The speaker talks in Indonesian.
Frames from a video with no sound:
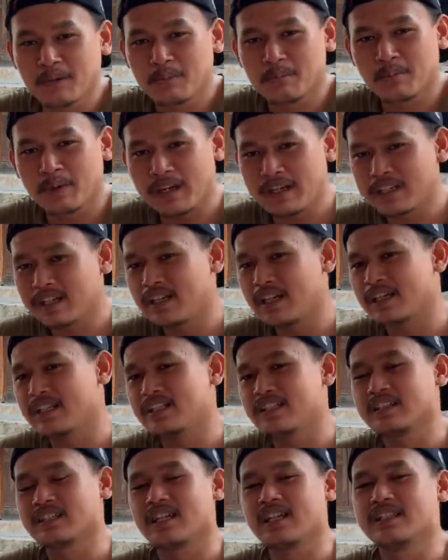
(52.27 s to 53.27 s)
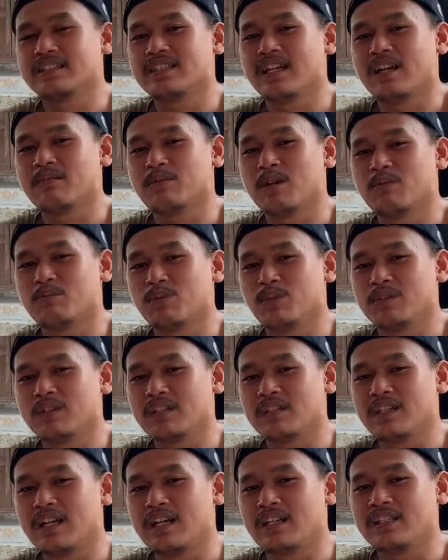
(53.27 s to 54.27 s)
baik yang disengaja maupun
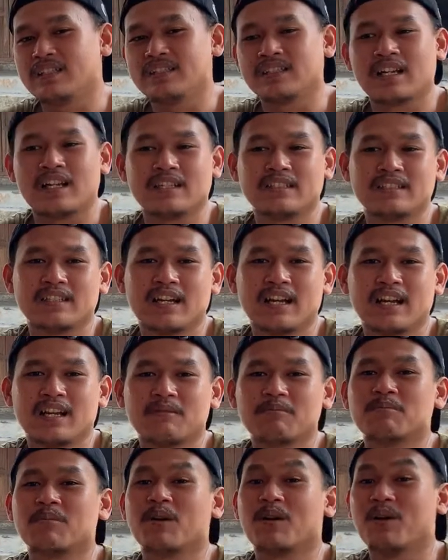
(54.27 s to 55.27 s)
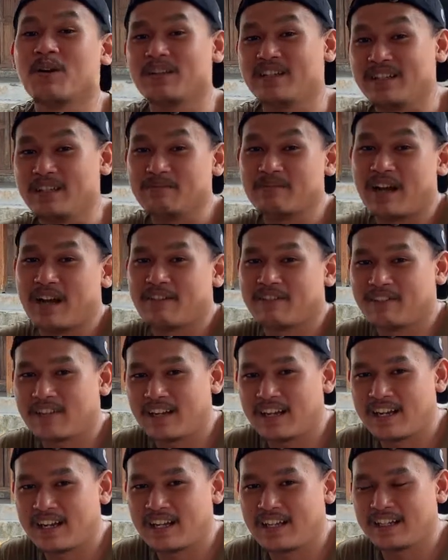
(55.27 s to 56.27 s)
tidak disengaja mohon
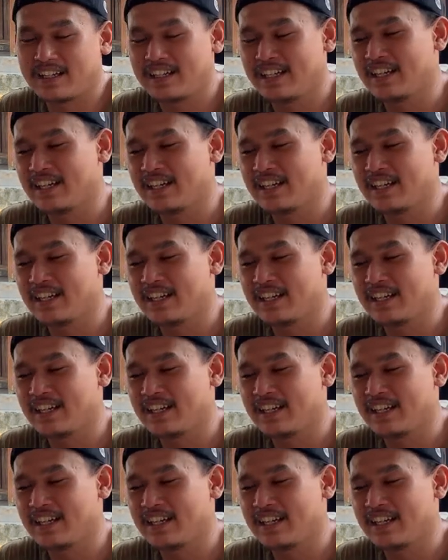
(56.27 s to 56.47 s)
dimaafkan.